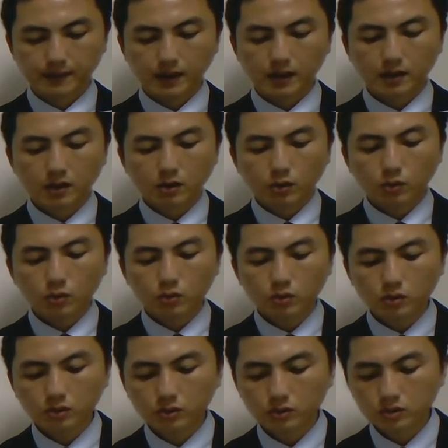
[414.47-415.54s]
ね、報
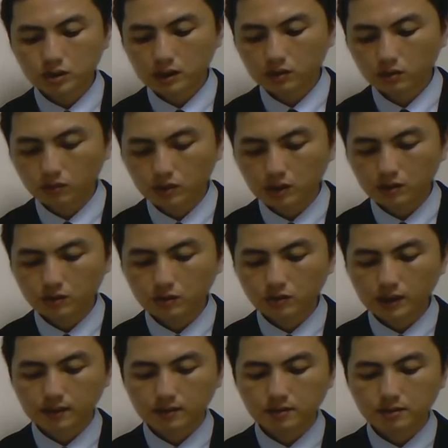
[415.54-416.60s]
告様式の記入
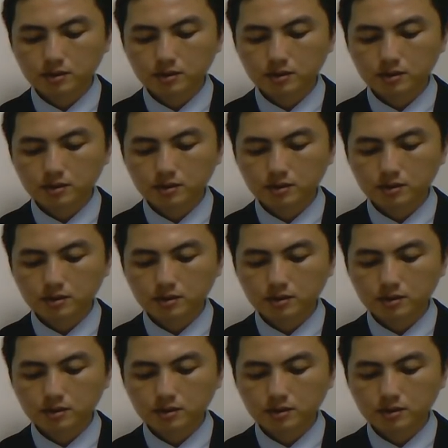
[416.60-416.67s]
欄、